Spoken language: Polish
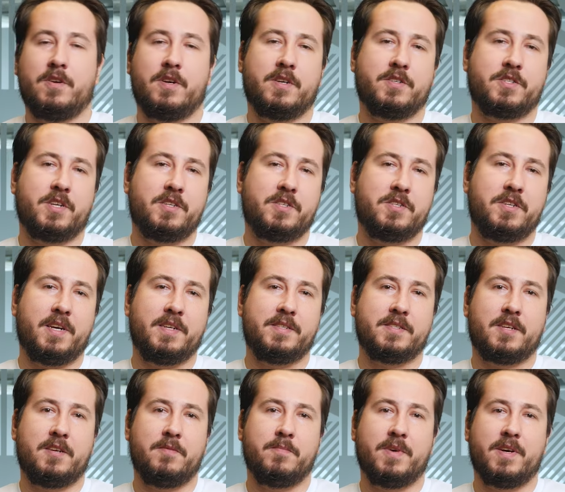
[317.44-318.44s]

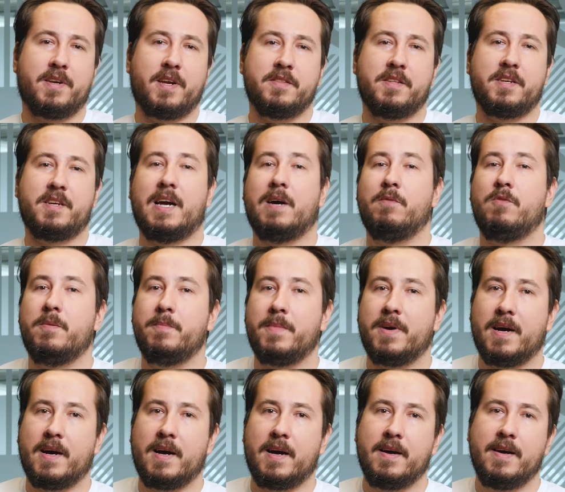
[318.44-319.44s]
chrześcijańskim radykałom,
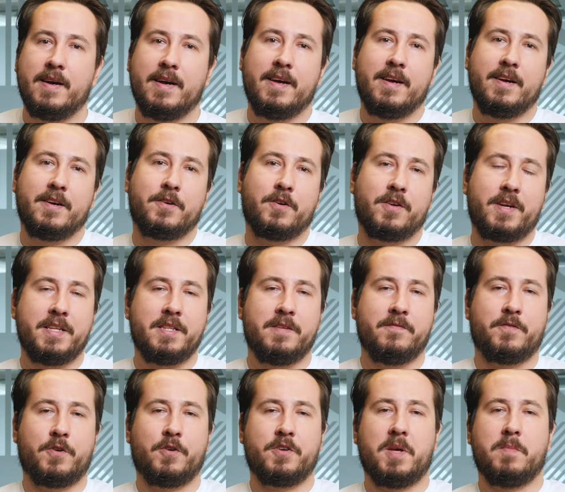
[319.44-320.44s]
a
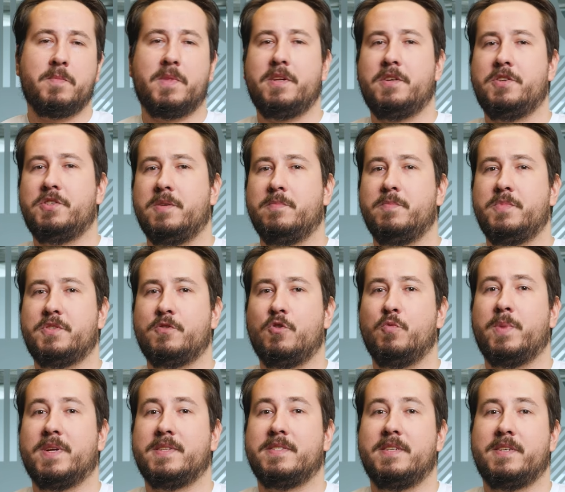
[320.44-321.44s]
kolejnym wrogiem na liście
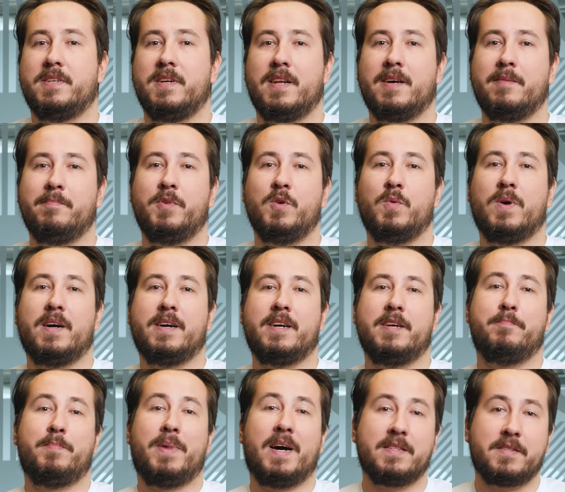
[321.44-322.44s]
biskupa Cyryla była
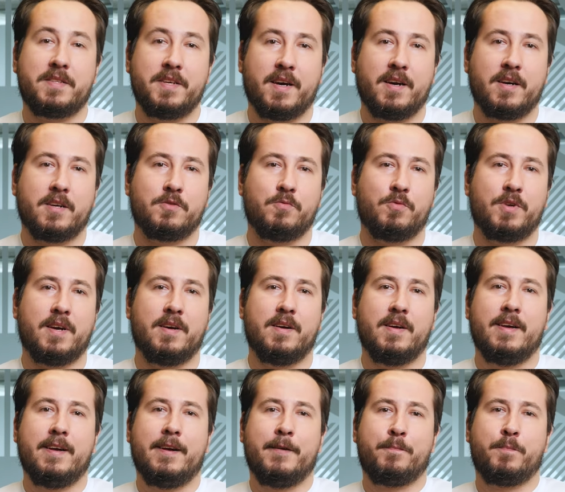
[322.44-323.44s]
Hypatia, która
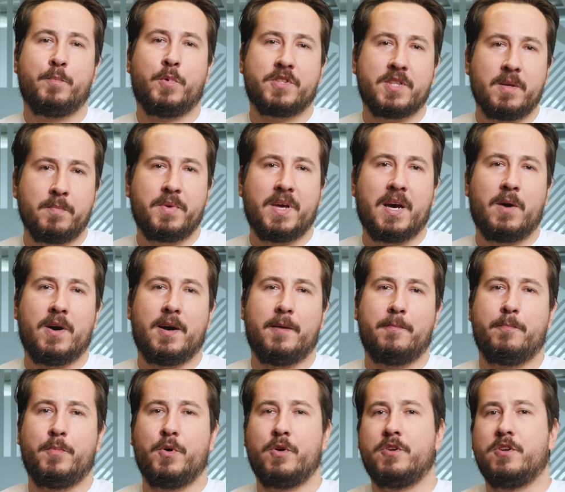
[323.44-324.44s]
potępiała
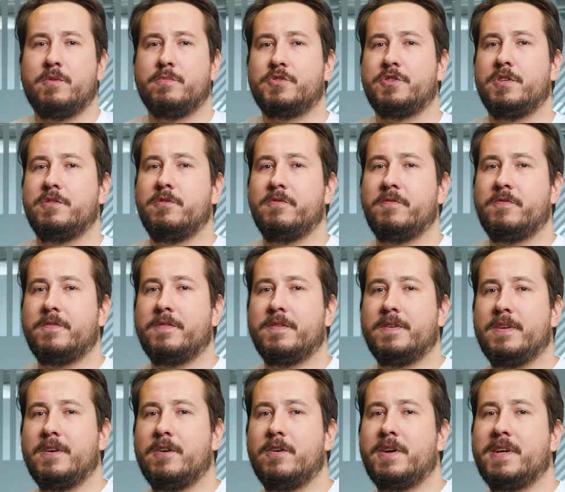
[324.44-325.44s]
pogrom Żydów
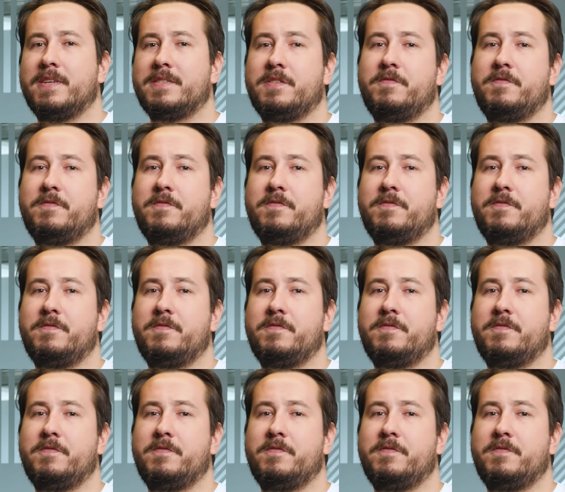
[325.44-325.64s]
e, oraz